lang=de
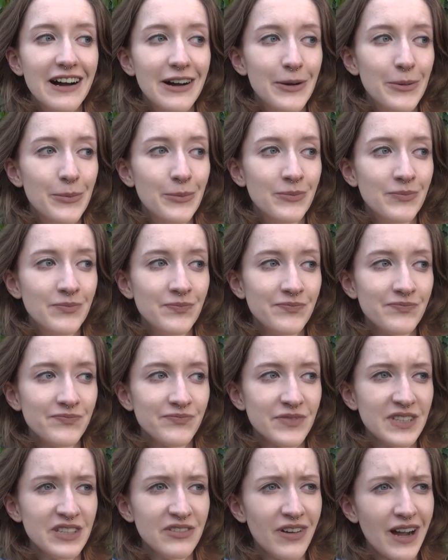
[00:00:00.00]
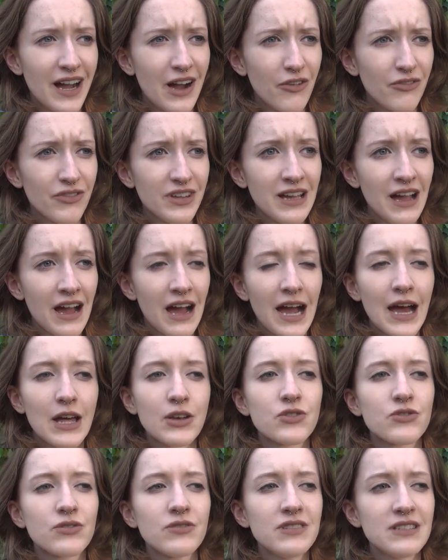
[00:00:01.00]
ähm, die war auf ihre
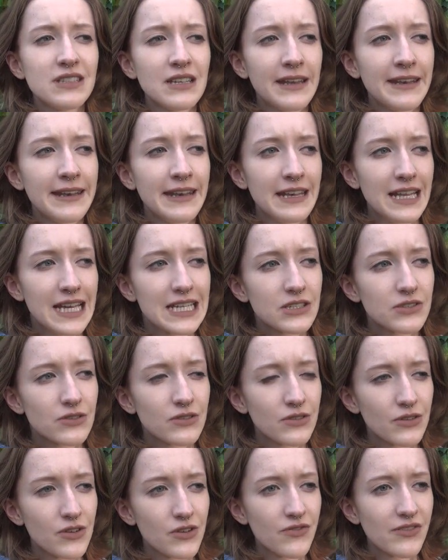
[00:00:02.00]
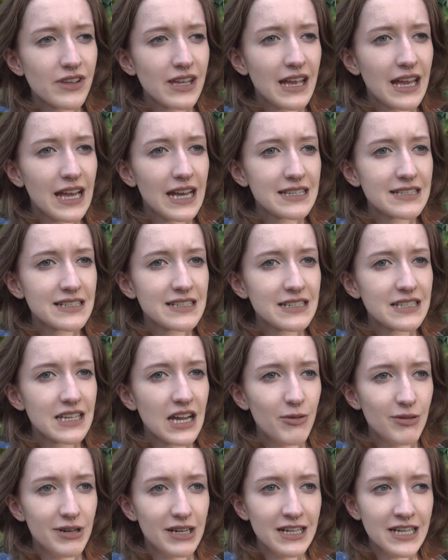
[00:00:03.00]
Art schon sehr nett und irgendwie herzlich,
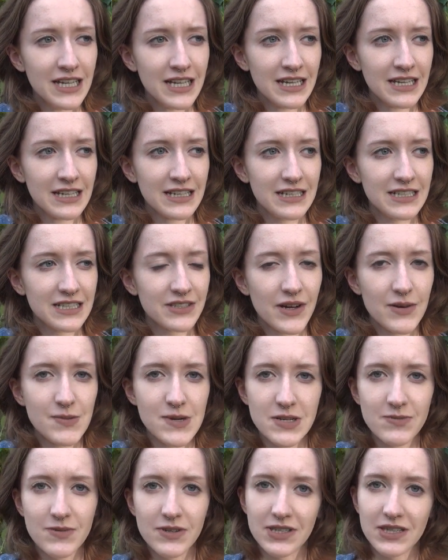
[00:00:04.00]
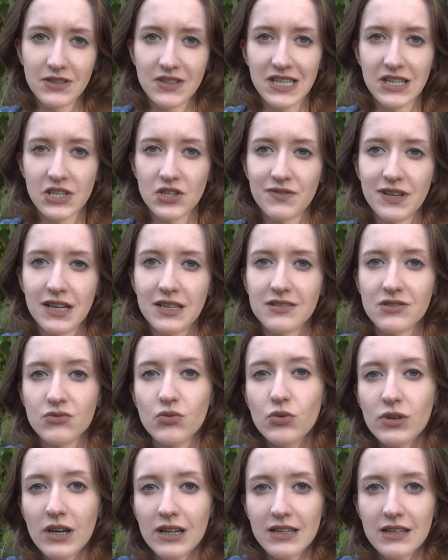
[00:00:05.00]
aber es war manchmal sehr, sehr schwer, einen
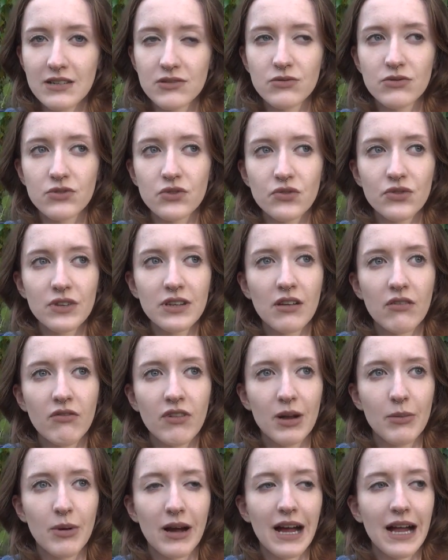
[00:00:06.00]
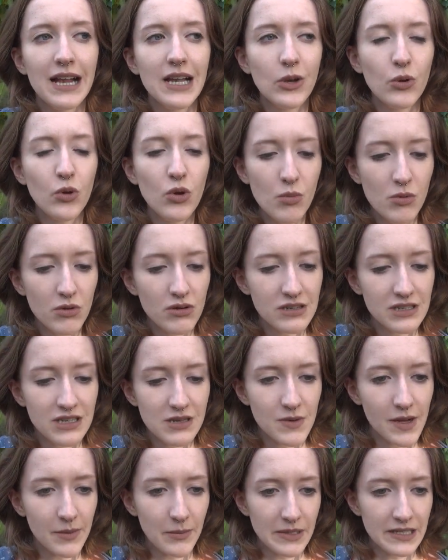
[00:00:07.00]
Zugang dazu zu finden, weil bei allen Übungen, die
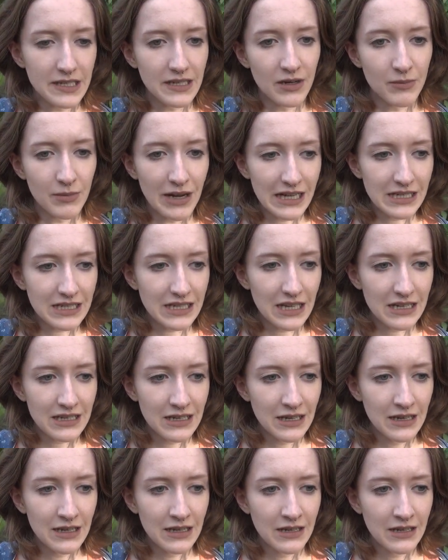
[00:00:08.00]
man mit ihr gemacht hat,